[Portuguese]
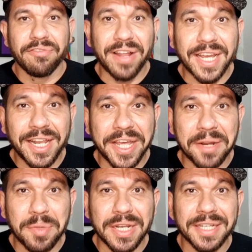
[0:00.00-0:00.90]
Fala
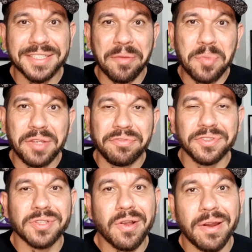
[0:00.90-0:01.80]
galera, beleza?
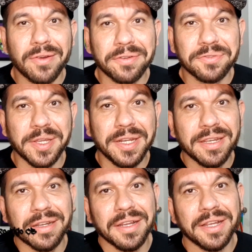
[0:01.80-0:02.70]
Bem-vindos ao canal
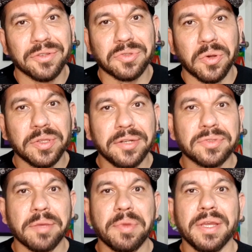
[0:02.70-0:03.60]
Grafiteria. Eu sou Rodrigo
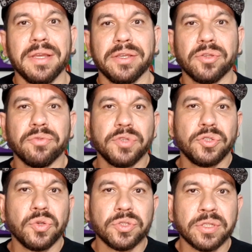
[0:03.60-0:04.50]
CB e no vídeo
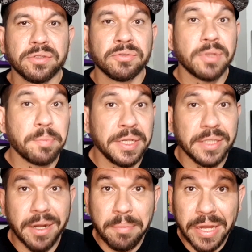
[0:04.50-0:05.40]
de hoje nós vamos
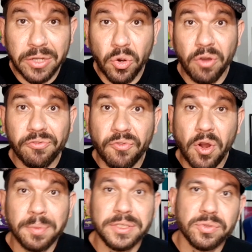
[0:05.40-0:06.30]
aprender a melhor
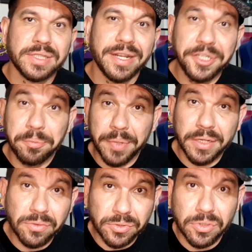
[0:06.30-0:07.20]
forma de usar
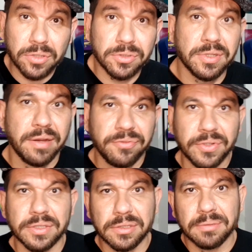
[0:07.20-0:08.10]
spray nos nossos
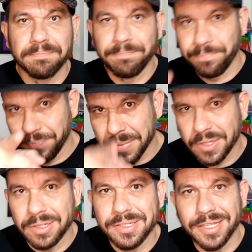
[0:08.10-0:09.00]
grafites.
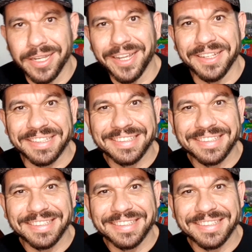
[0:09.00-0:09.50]
Se liga aí.